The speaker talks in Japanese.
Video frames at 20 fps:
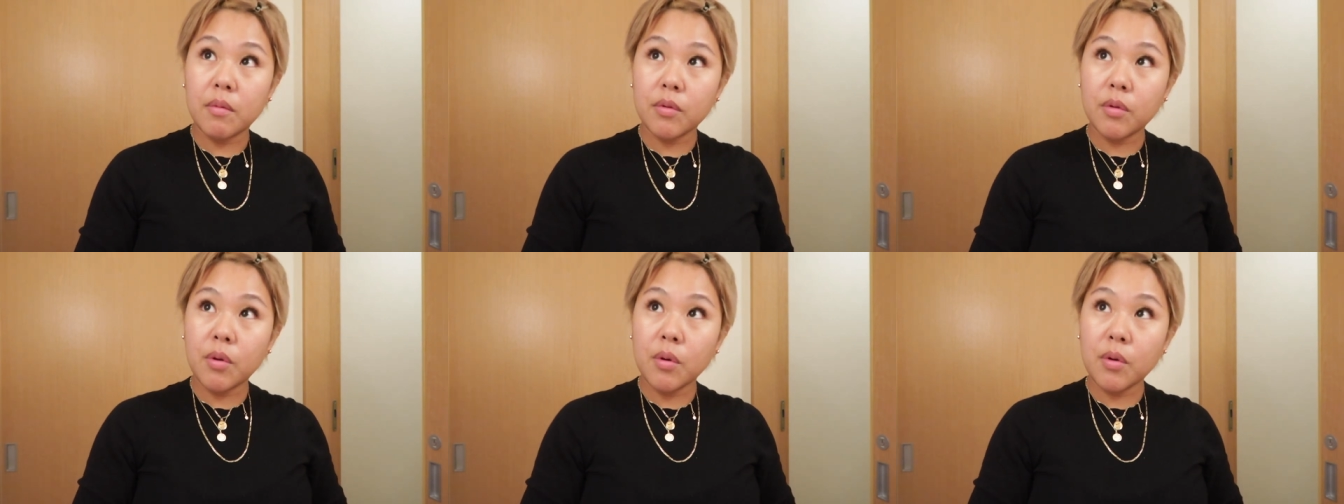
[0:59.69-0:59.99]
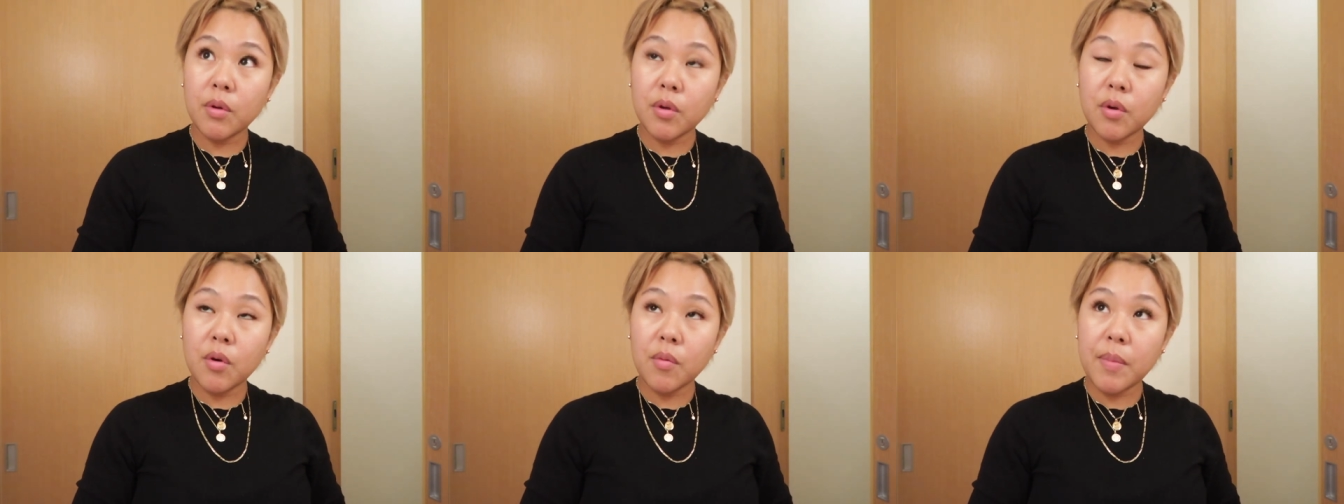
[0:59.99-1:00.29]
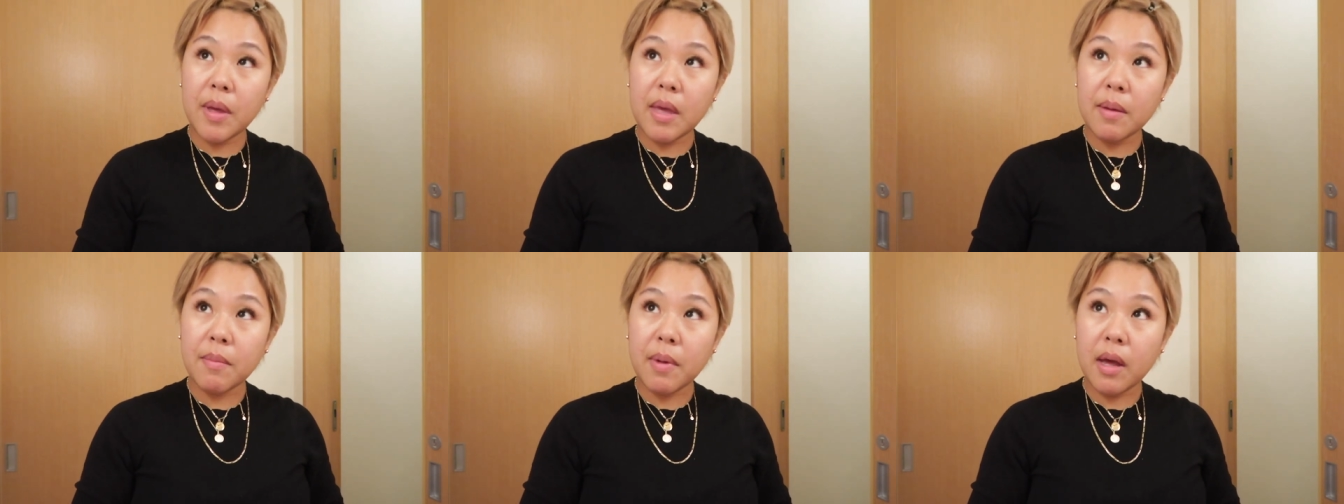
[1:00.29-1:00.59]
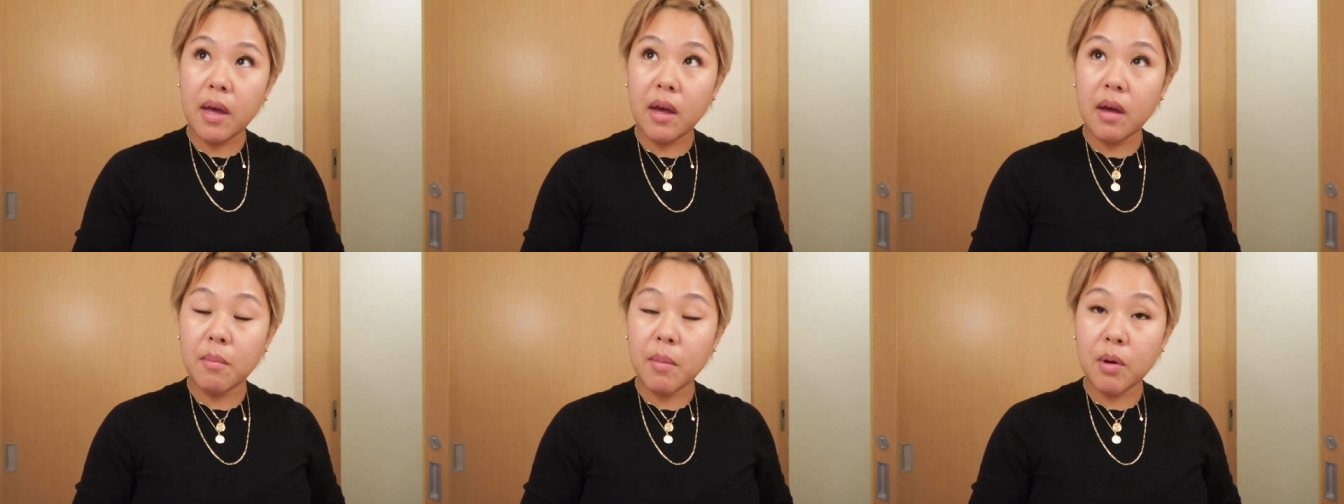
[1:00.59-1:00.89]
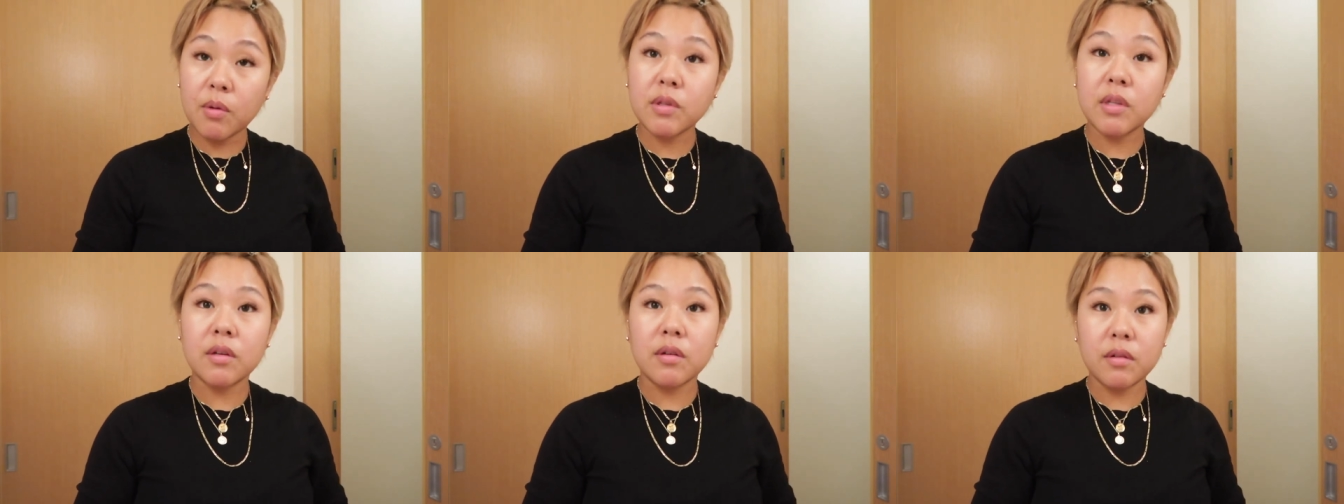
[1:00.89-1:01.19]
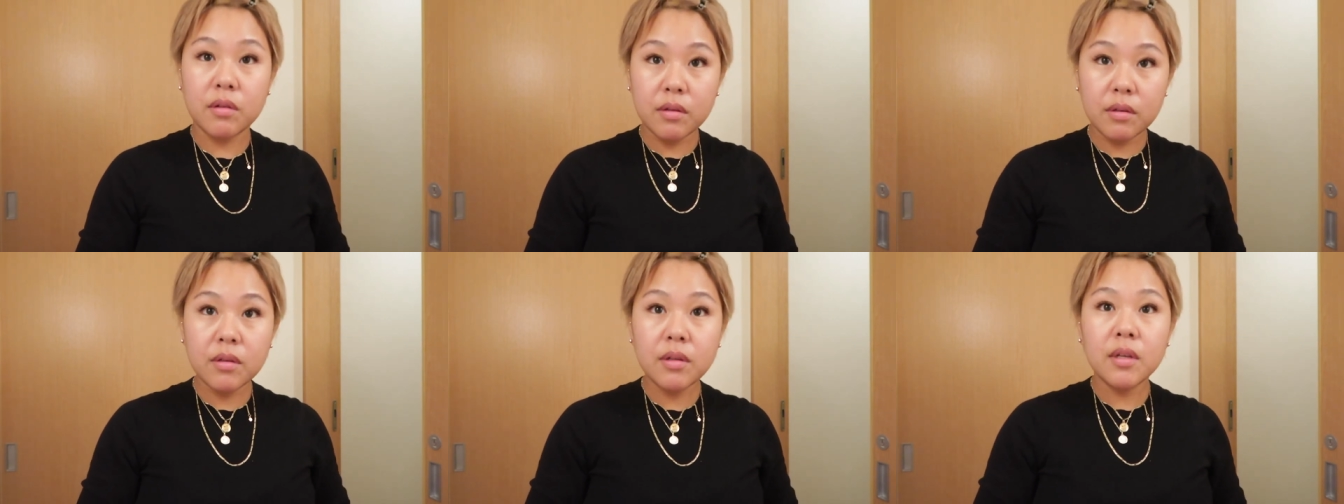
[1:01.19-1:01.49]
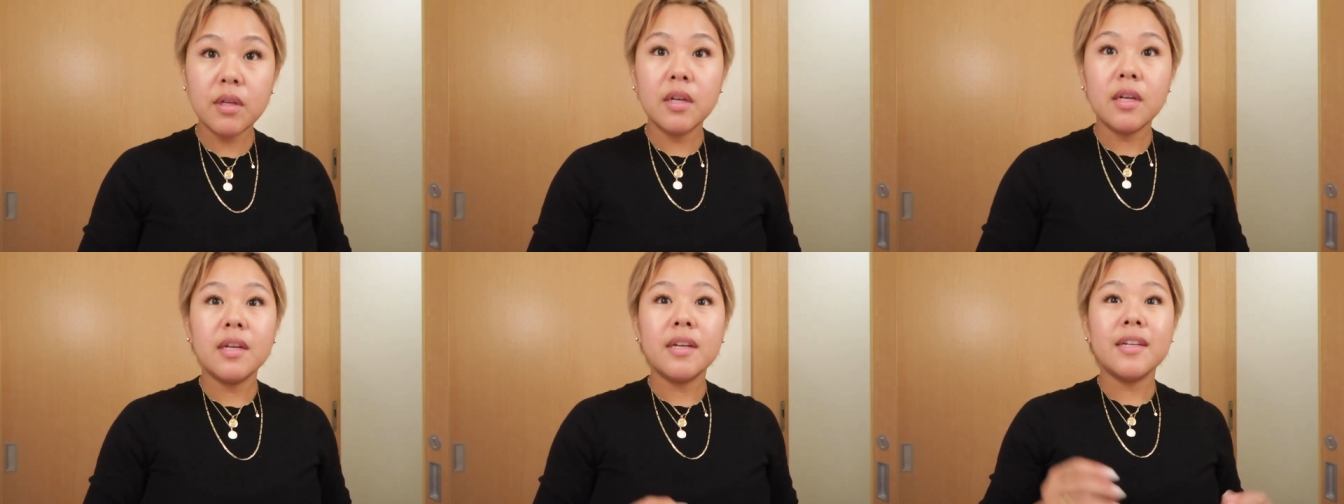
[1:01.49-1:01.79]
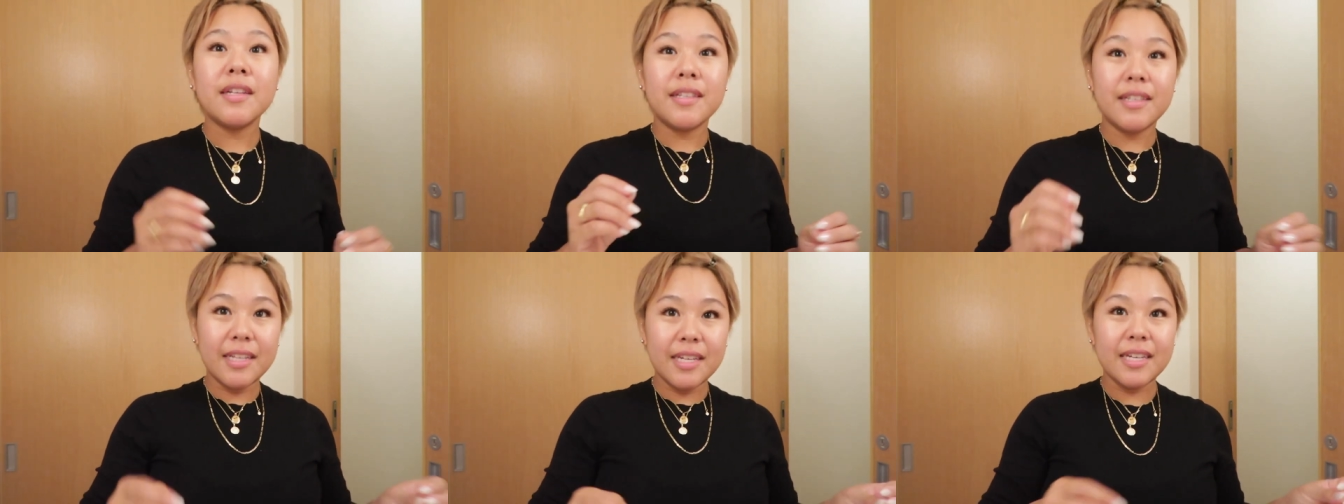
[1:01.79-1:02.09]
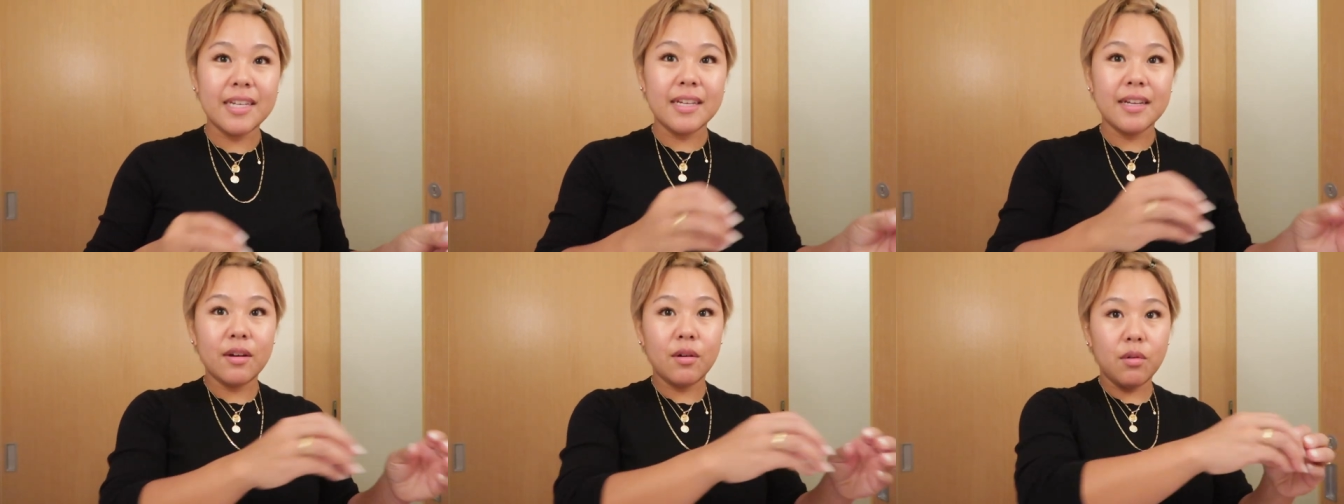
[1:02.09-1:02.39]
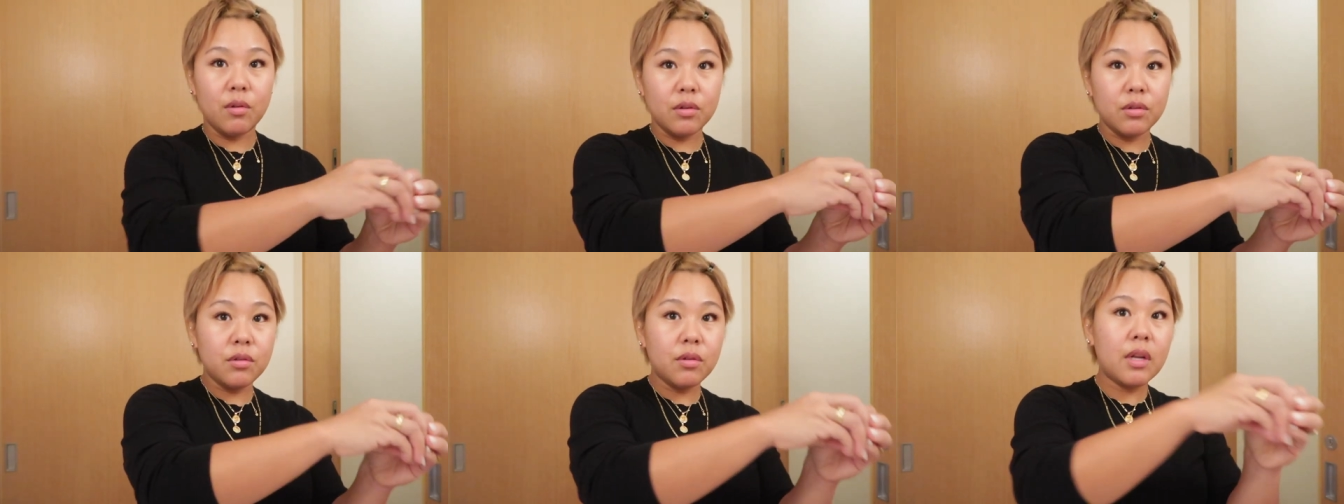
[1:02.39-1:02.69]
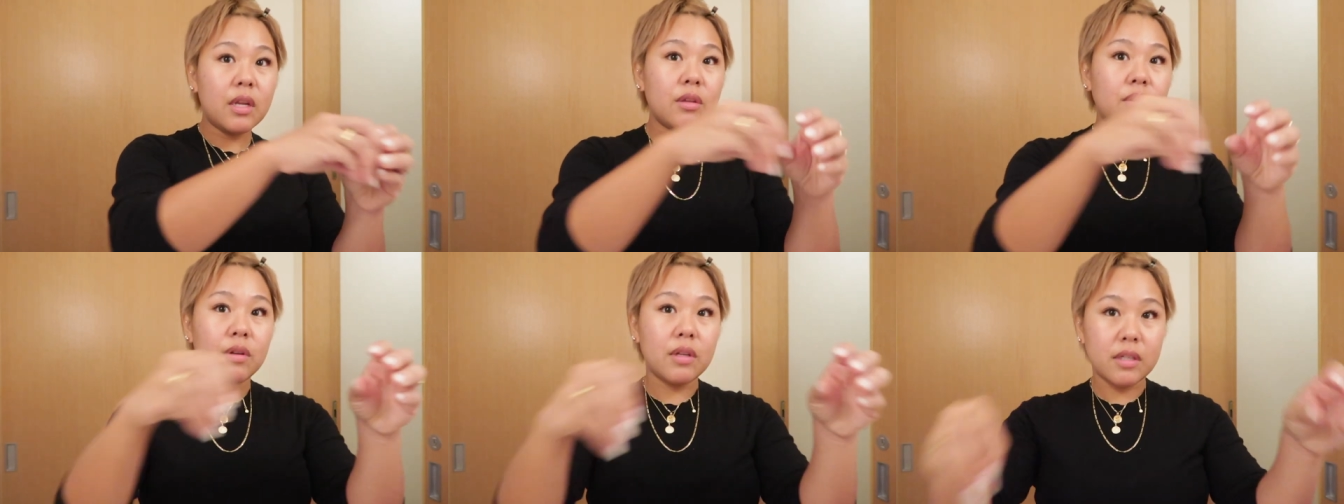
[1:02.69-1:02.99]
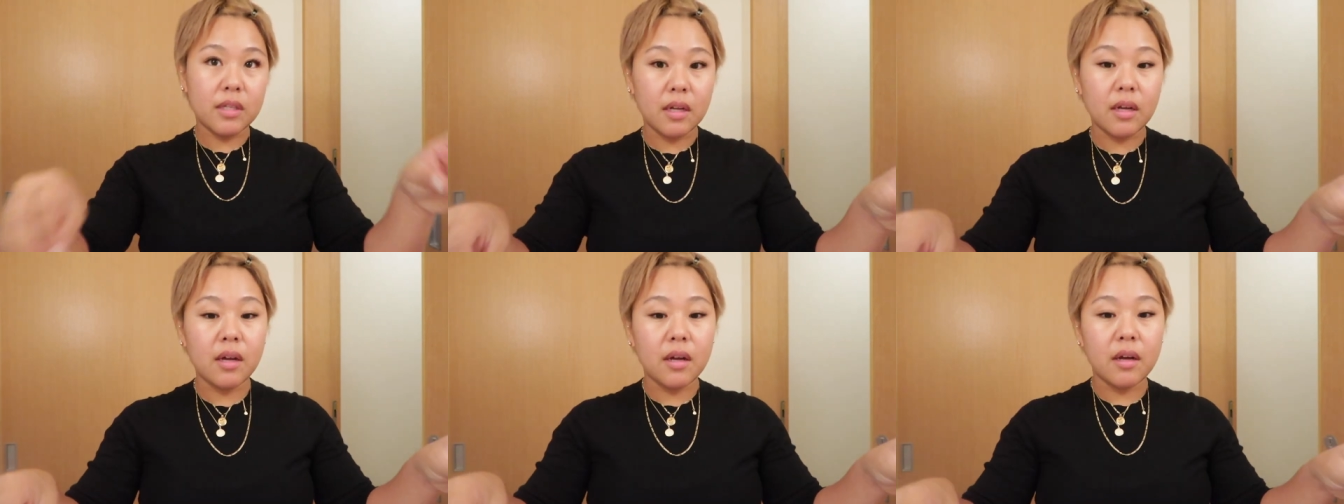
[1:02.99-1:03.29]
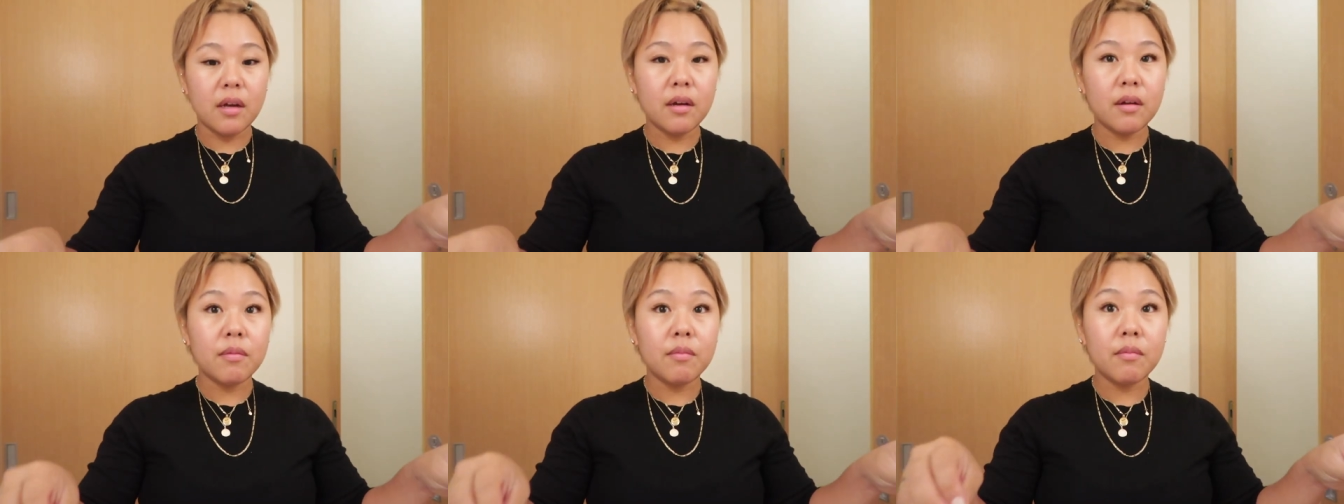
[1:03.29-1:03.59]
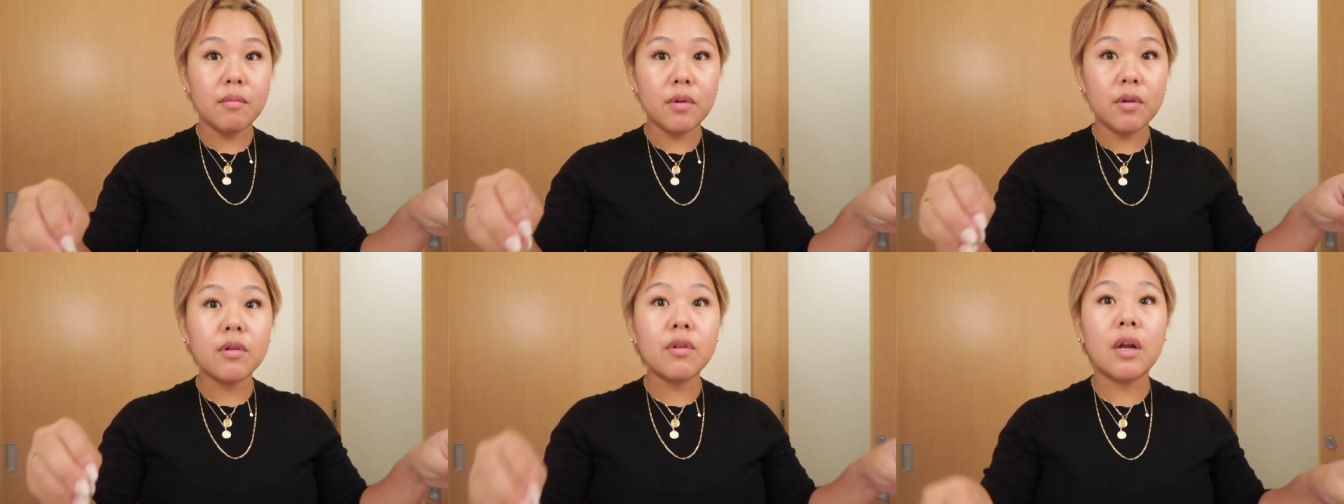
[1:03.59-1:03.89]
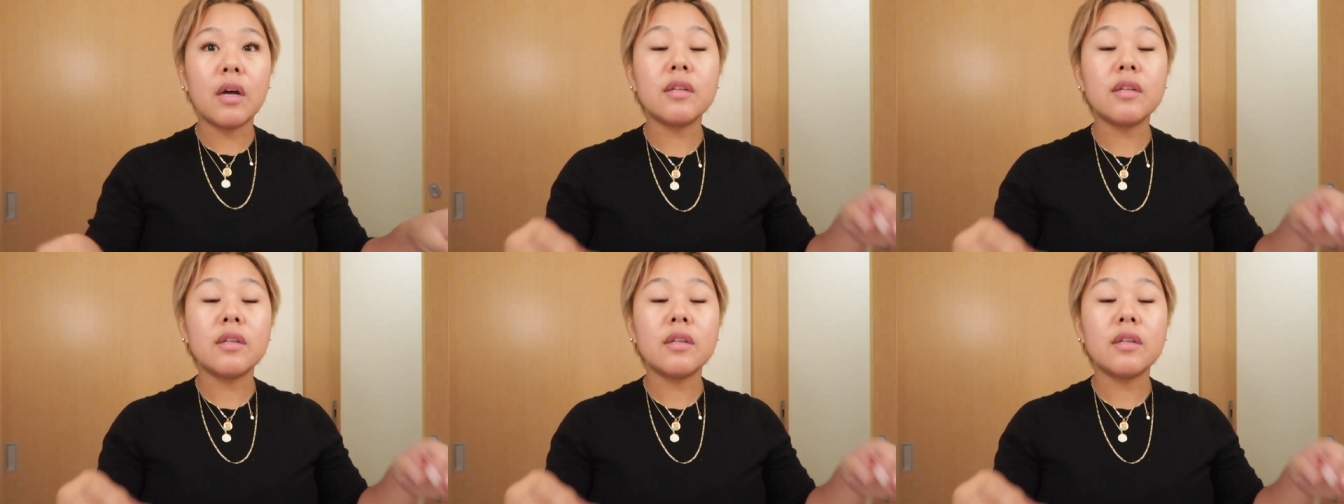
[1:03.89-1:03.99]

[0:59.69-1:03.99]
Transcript: 東京ベイ舞浜ホテルにこうストレートでさ来